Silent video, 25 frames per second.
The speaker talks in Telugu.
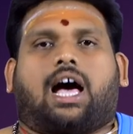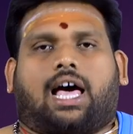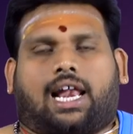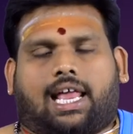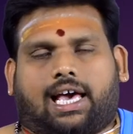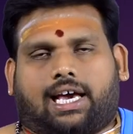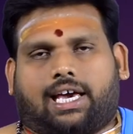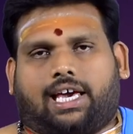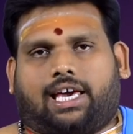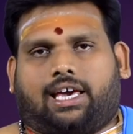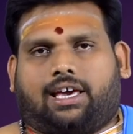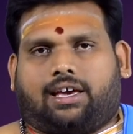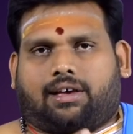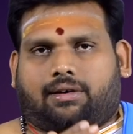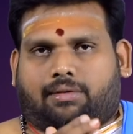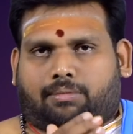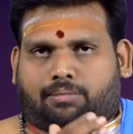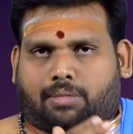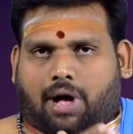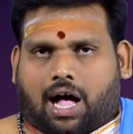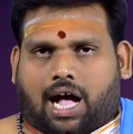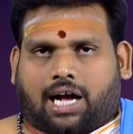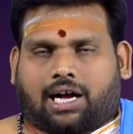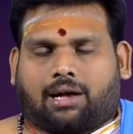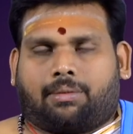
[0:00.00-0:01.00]
అలాగే
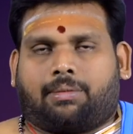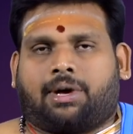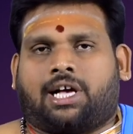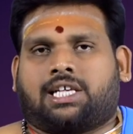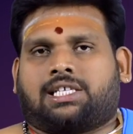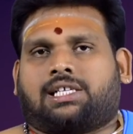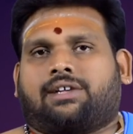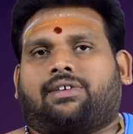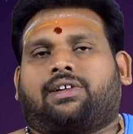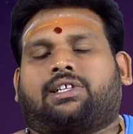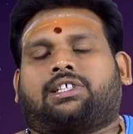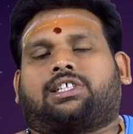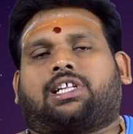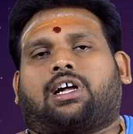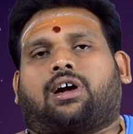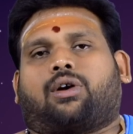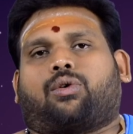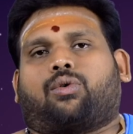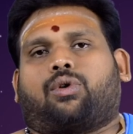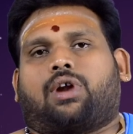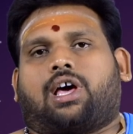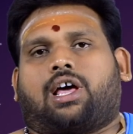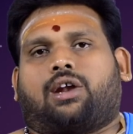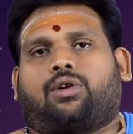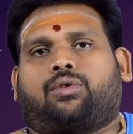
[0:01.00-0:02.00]
మాఘమాసం అంతా
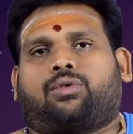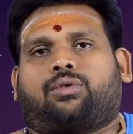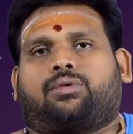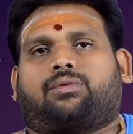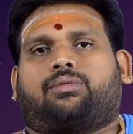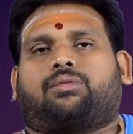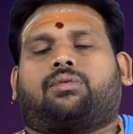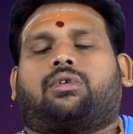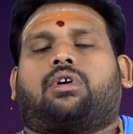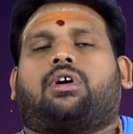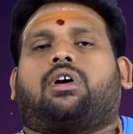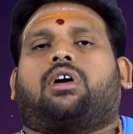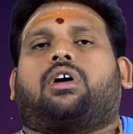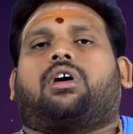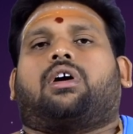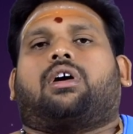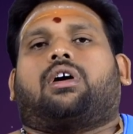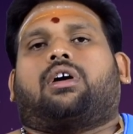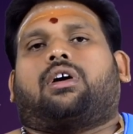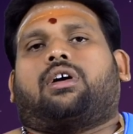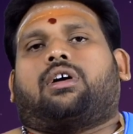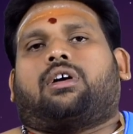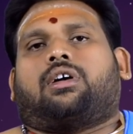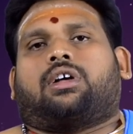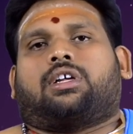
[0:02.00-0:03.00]
కూడాను
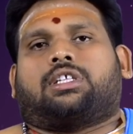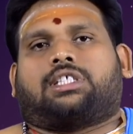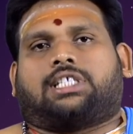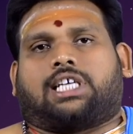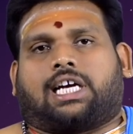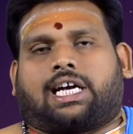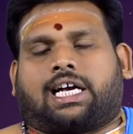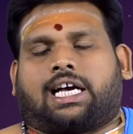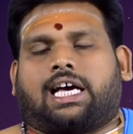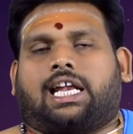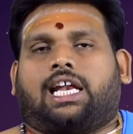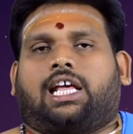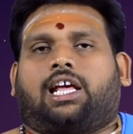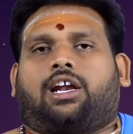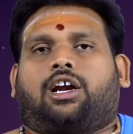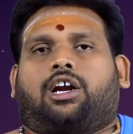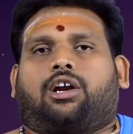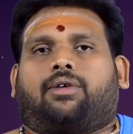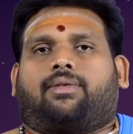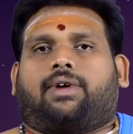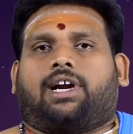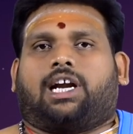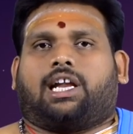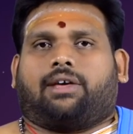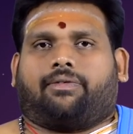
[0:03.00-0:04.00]

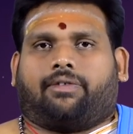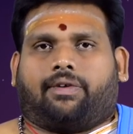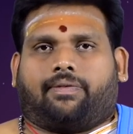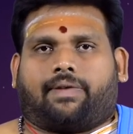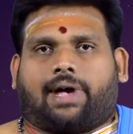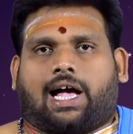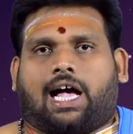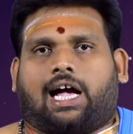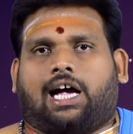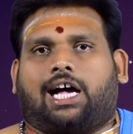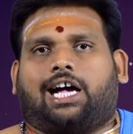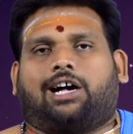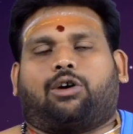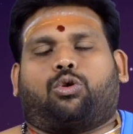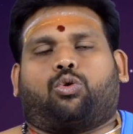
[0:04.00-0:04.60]
చక్కనైనటువంటి వివాహ